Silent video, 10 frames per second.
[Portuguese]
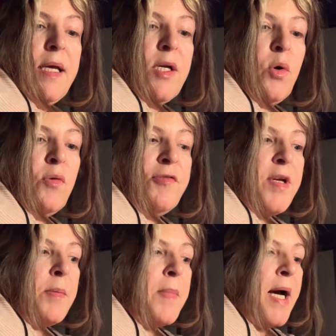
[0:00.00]
e
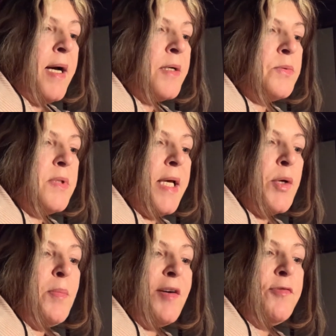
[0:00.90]
confirmaram que
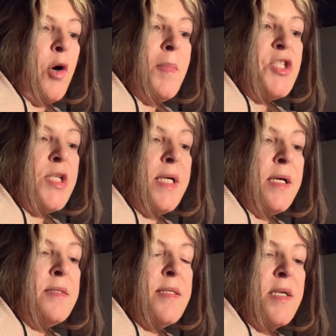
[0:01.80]
era uma forma de
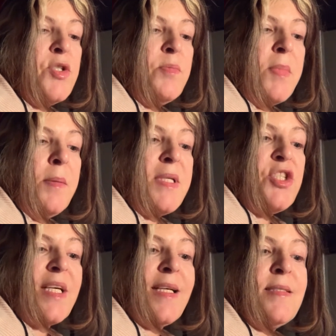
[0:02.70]
câncer de mama
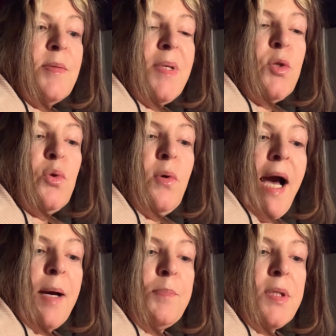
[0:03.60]
de crescimento
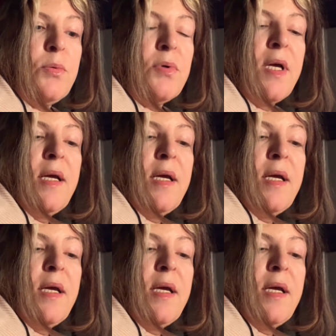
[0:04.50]
rápido